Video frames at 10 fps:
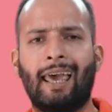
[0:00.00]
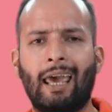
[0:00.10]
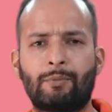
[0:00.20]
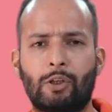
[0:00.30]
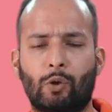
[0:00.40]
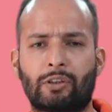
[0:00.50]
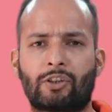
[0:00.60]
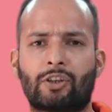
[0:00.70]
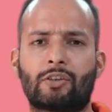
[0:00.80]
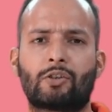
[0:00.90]
एमसीक्यू
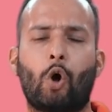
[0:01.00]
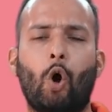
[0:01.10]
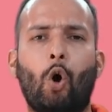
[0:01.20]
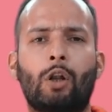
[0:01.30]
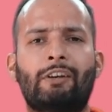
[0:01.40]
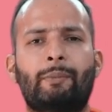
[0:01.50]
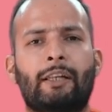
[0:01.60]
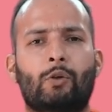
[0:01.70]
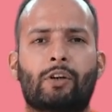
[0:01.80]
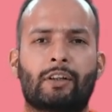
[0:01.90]
सेशंस ऑल विल बी
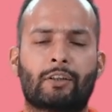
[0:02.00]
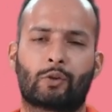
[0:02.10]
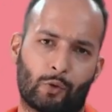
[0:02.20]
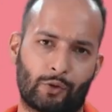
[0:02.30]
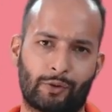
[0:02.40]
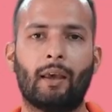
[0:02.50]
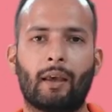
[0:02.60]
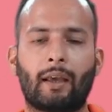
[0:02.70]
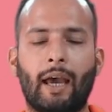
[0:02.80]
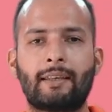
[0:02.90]
इंक्लूडेड इन दिस
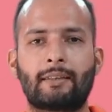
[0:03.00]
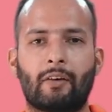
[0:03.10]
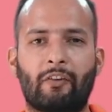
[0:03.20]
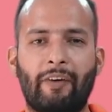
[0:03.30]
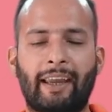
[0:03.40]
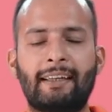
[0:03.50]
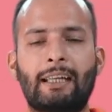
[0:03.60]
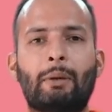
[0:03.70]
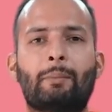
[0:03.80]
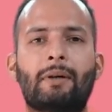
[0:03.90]
कोर्स गाइस फैकल्टी
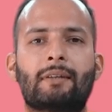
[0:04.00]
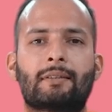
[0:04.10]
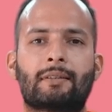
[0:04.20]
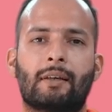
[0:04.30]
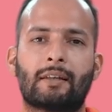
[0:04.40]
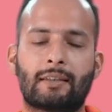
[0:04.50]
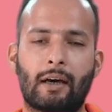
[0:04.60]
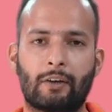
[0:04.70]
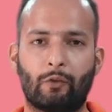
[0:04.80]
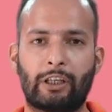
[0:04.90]
मेंबर्स
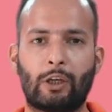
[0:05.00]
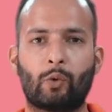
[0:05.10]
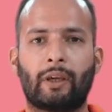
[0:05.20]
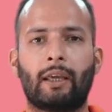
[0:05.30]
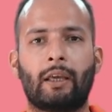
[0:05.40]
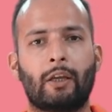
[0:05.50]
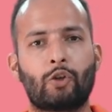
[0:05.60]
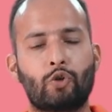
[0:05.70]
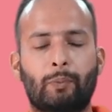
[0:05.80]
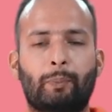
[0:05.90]
सारे वही होंगे
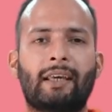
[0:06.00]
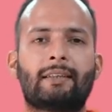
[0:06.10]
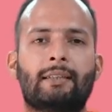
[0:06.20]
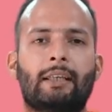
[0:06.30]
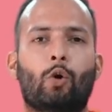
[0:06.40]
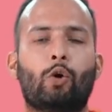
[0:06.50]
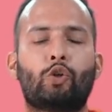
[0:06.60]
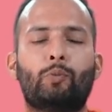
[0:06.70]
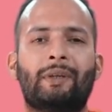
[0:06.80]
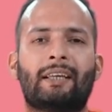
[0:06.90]
जो पीएससी और
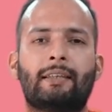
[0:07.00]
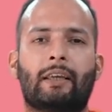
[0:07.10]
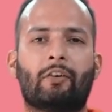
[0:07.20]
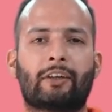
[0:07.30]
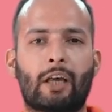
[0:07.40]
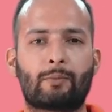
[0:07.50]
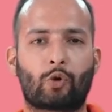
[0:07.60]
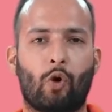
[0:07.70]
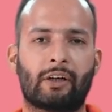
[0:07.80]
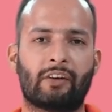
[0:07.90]
यूपीएससी के एग्जाम्स
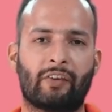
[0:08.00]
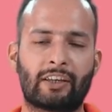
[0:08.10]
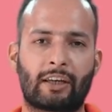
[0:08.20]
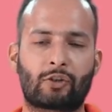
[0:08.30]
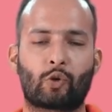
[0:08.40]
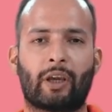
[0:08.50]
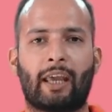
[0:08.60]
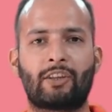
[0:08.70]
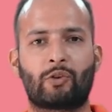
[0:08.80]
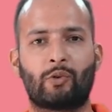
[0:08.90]
को ऑलरेडी फेस कर चुके
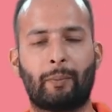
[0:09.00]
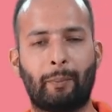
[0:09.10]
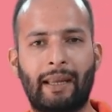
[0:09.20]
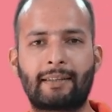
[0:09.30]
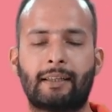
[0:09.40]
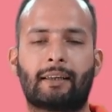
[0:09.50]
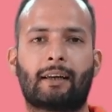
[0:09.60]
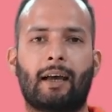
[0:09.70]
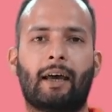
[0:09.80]
हैं जिन्होंने मेंस लिख रखा